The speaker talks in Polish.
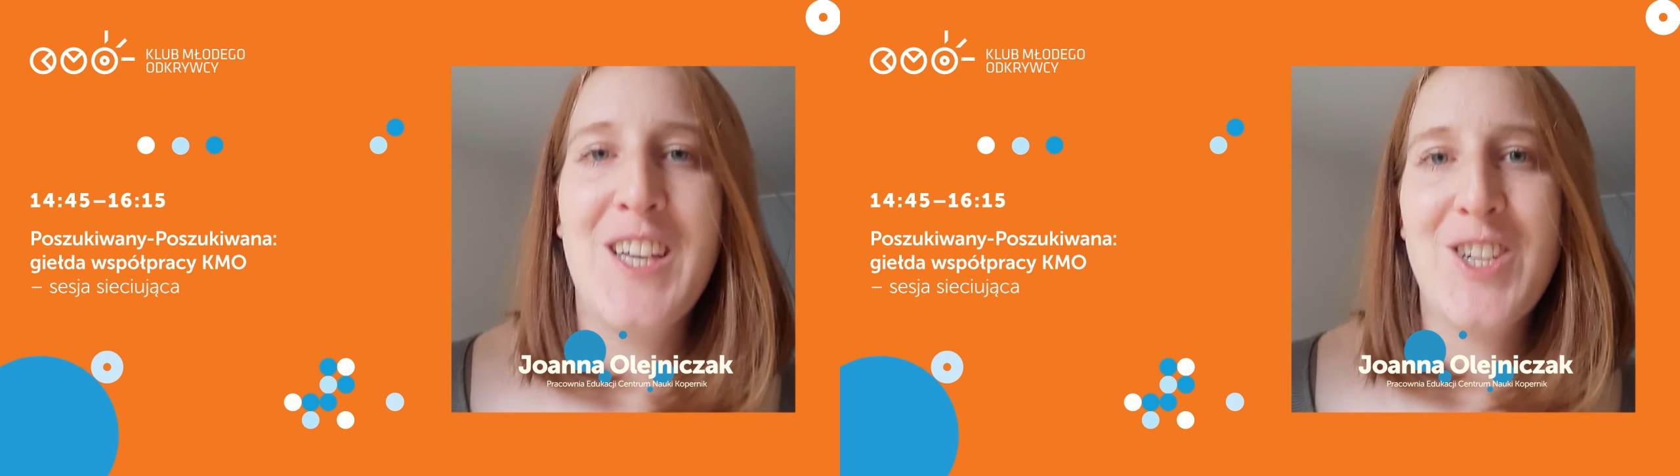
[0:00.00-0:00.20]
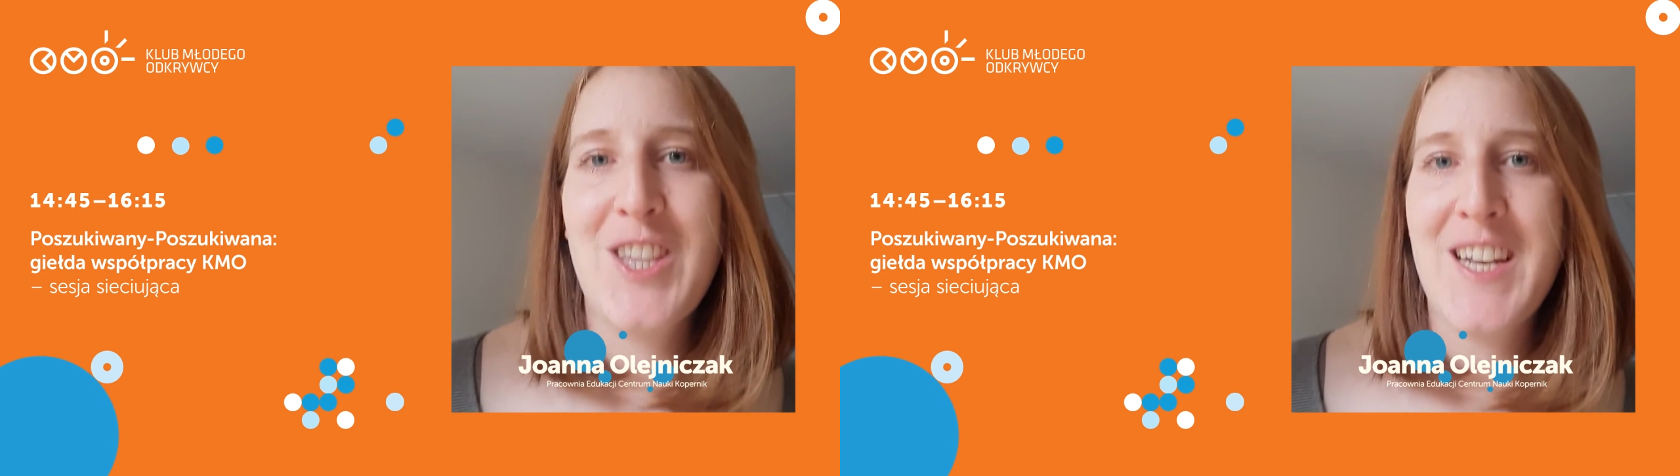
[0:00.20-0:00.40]

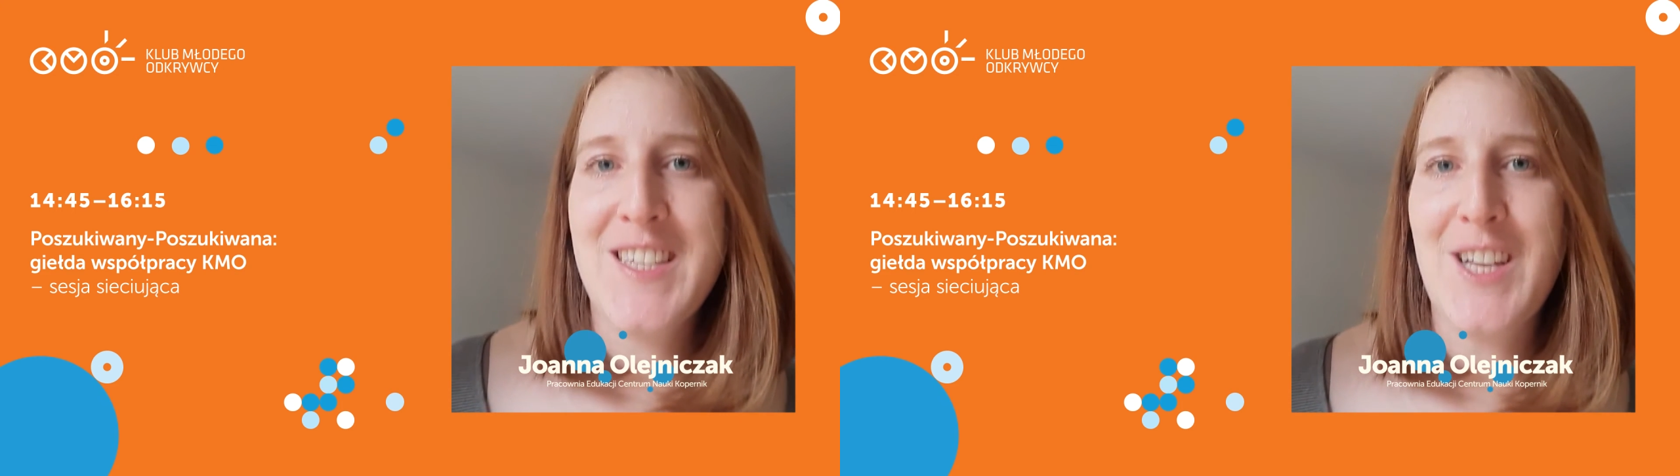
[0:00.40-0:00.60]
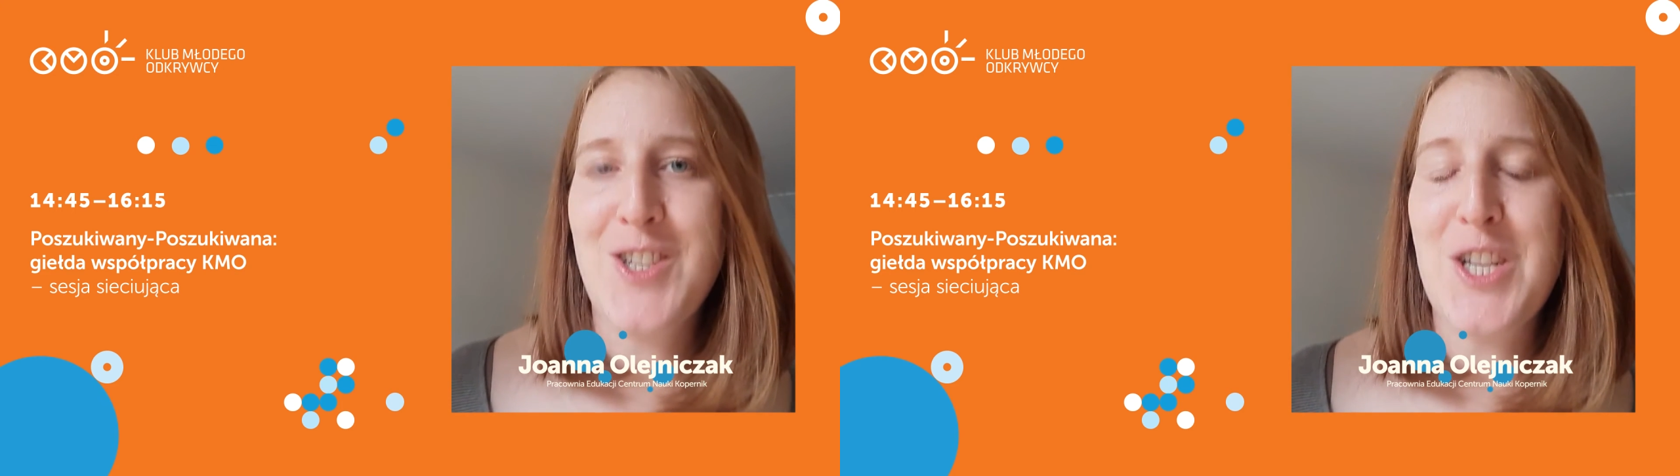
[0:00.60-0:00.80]

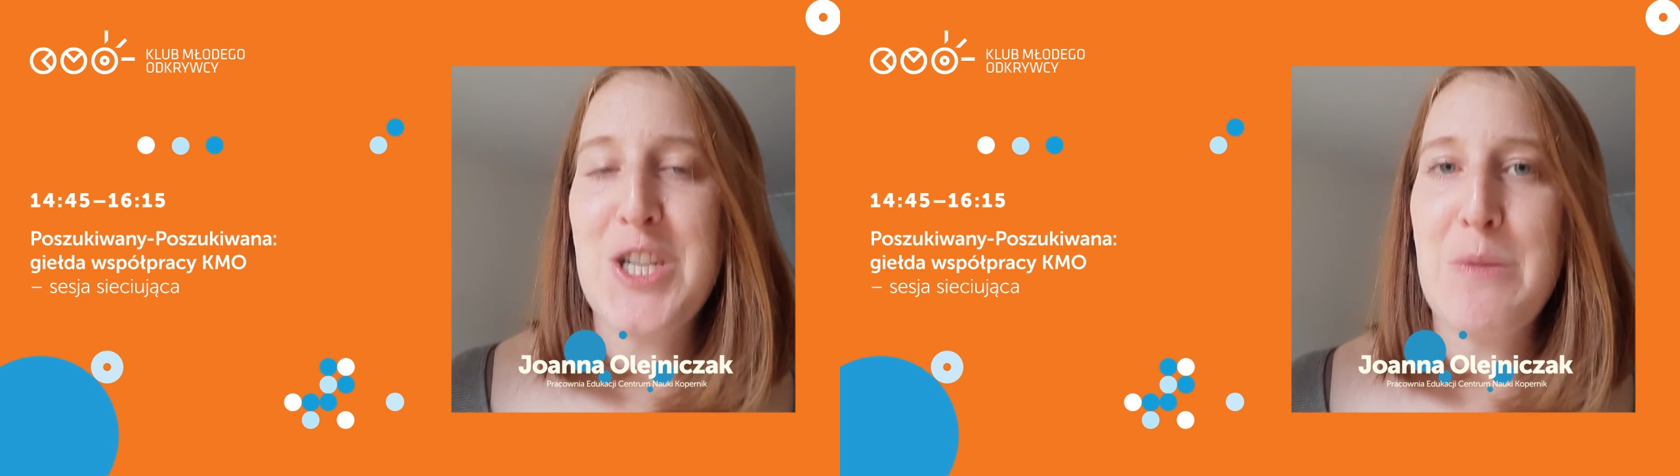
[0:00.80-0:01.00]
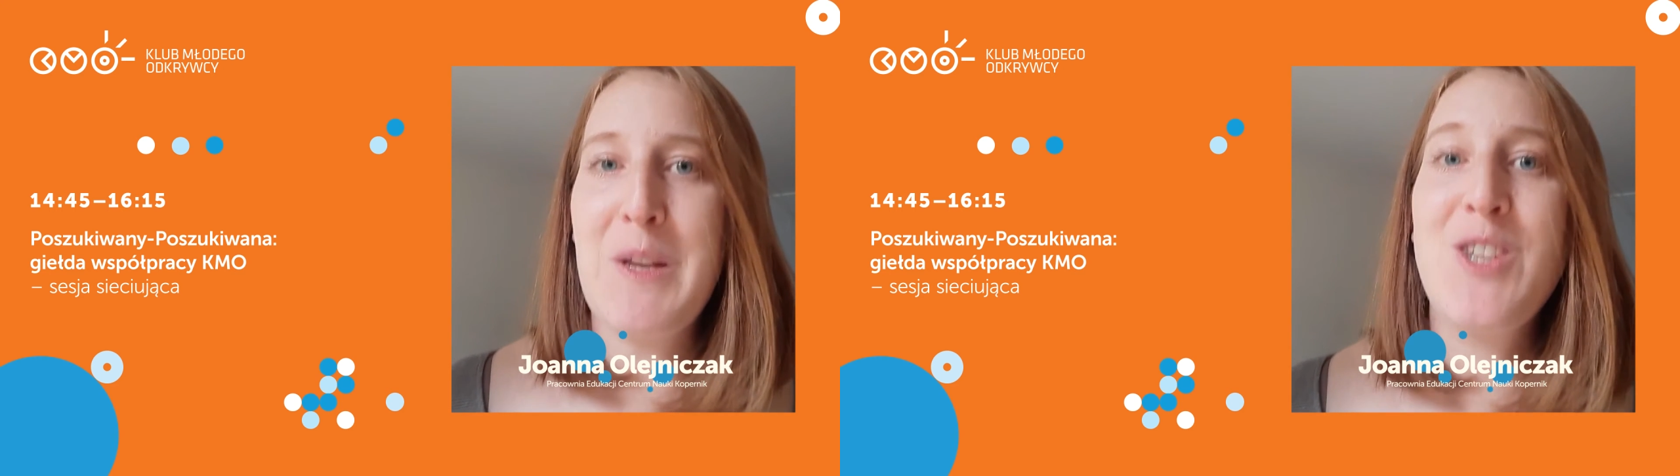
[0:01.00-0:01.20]

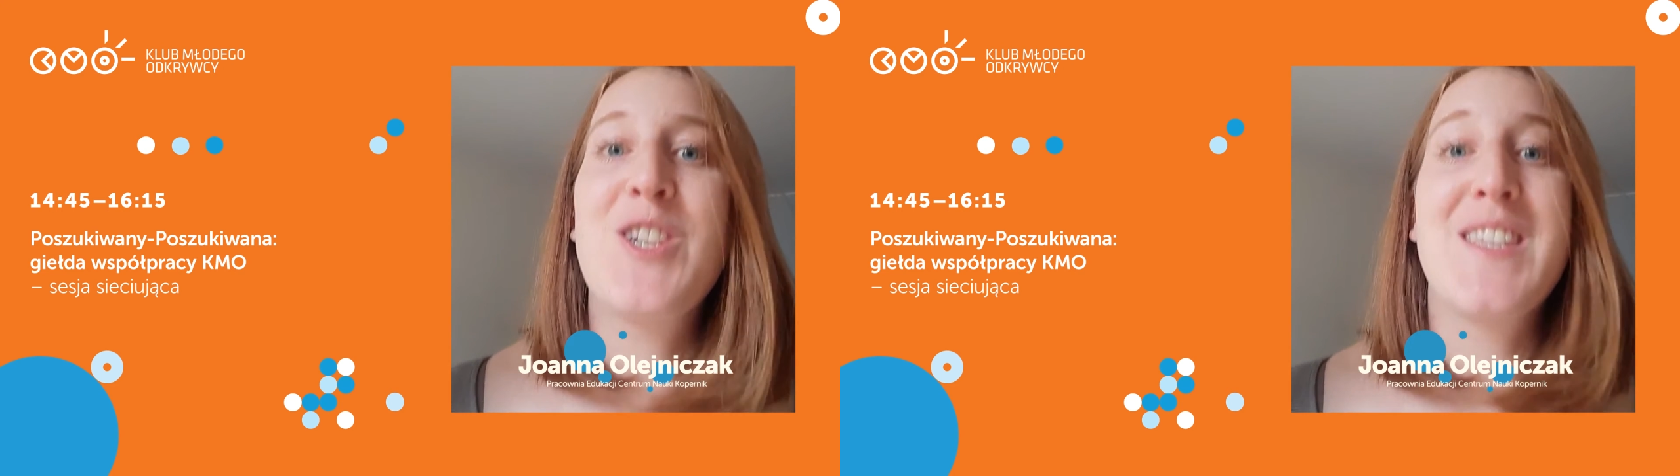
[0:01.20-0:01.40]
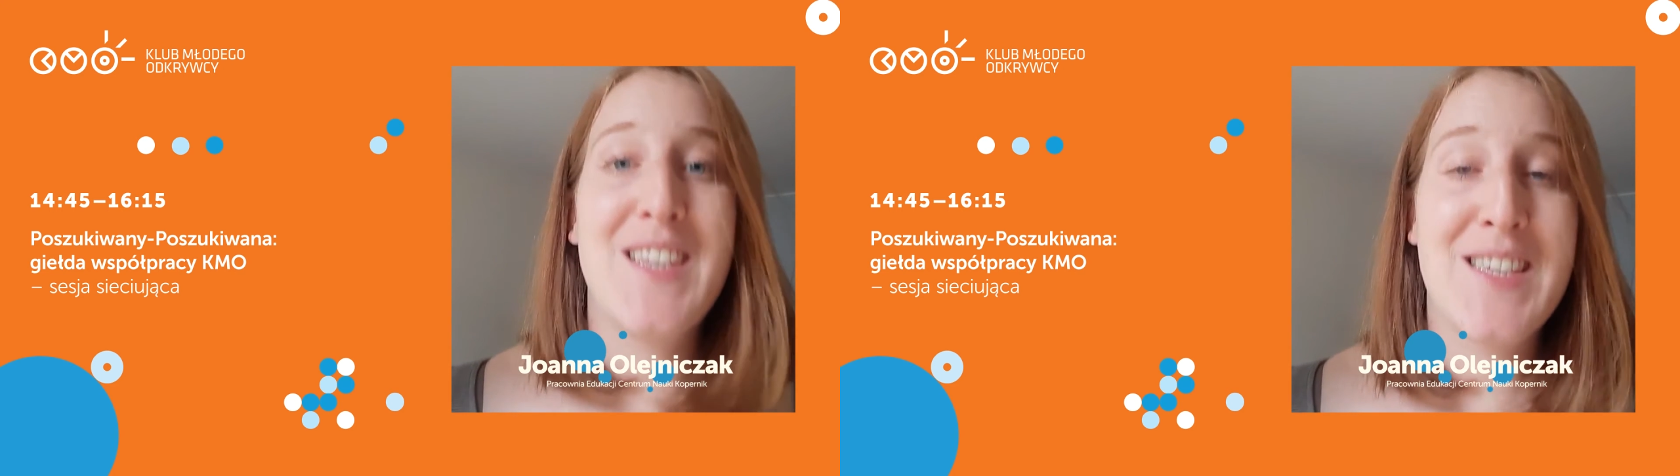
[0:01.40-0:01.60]

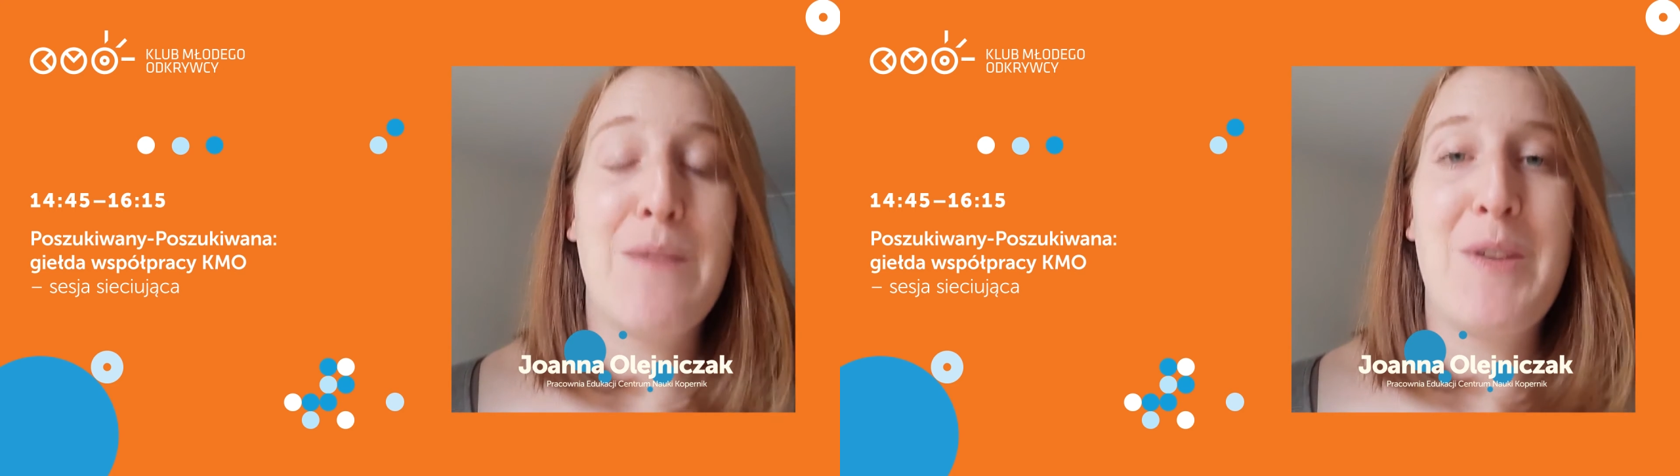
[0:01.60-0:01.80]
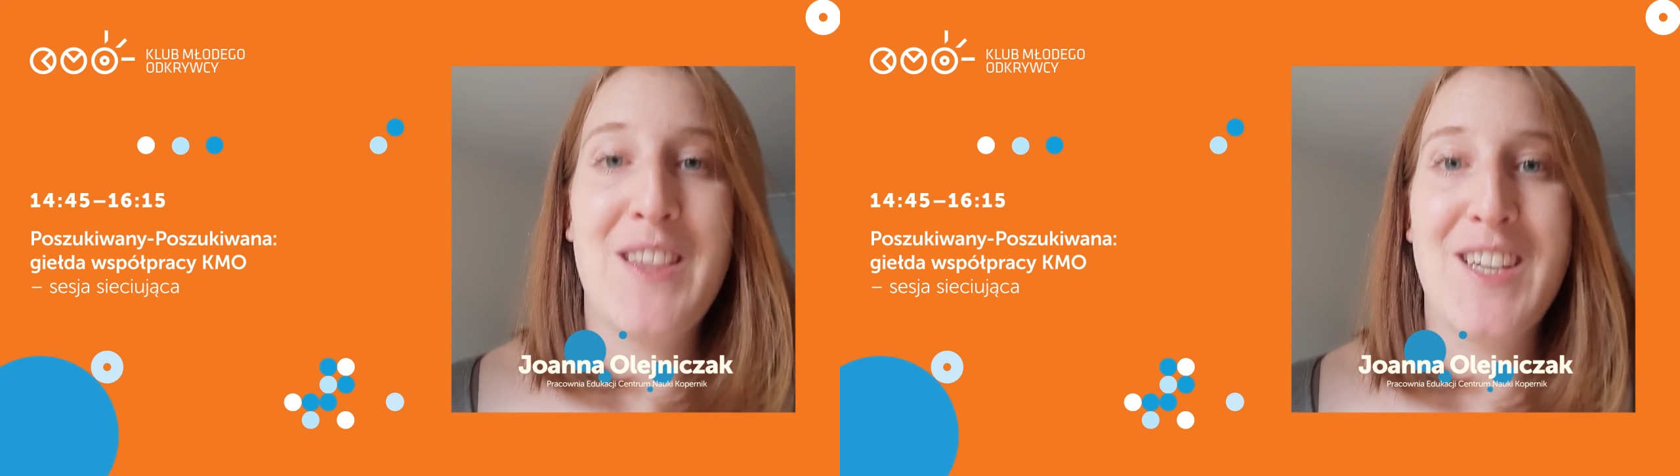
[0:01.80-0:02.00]

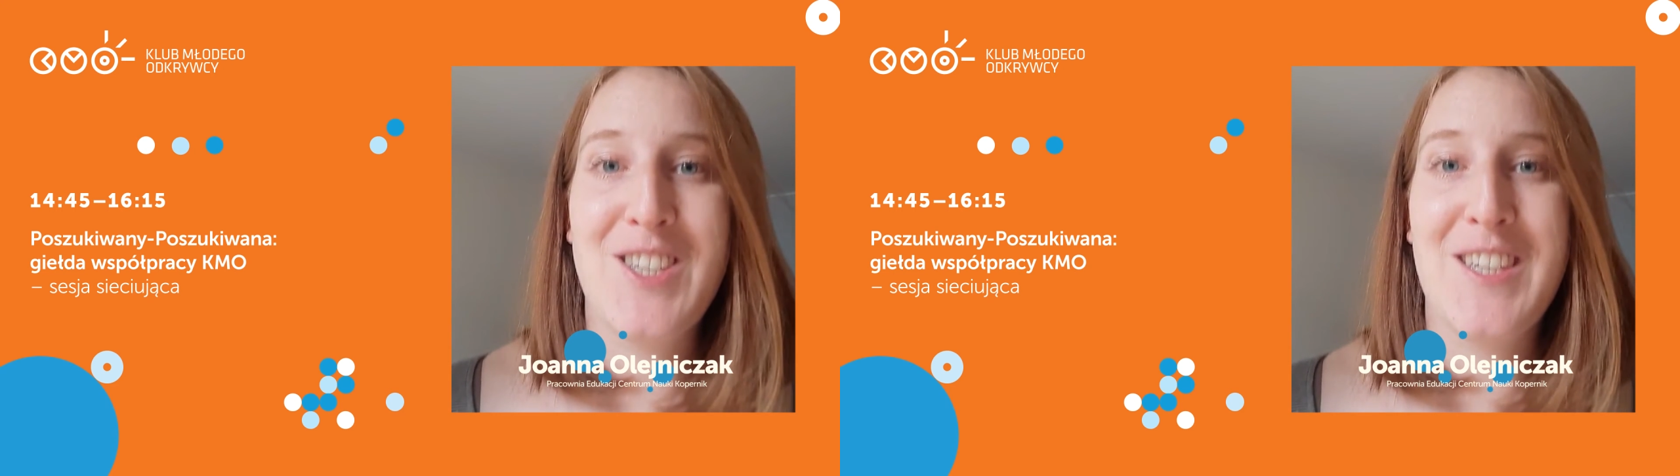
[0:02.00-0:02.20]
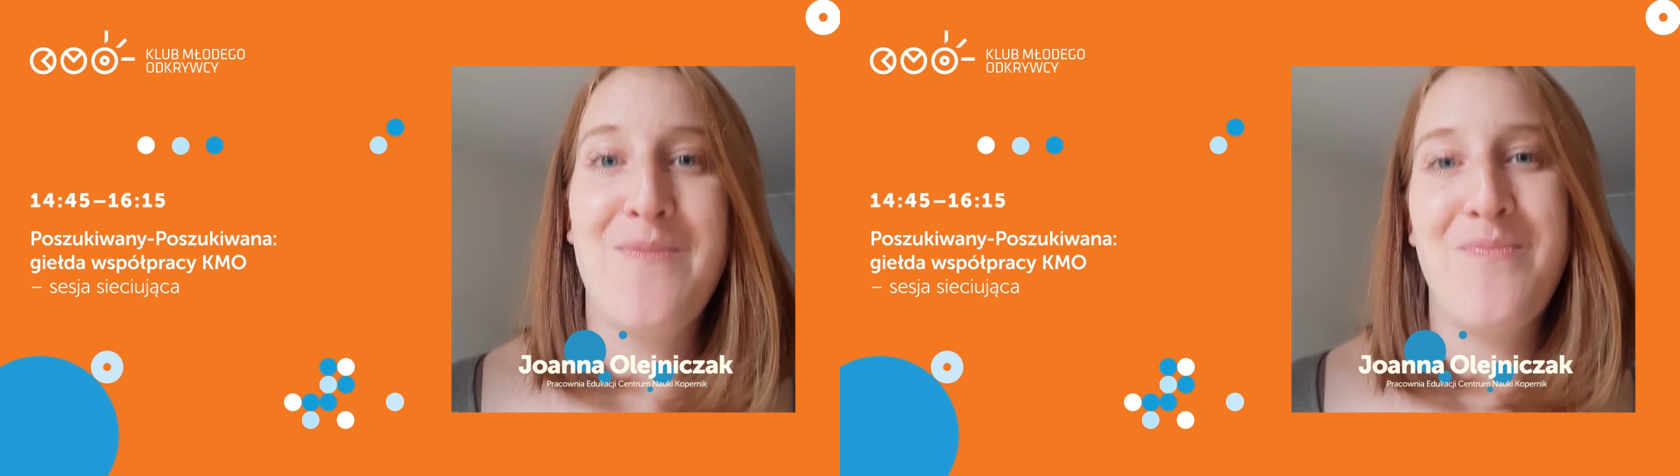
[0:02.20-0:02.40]
14.45-16.15.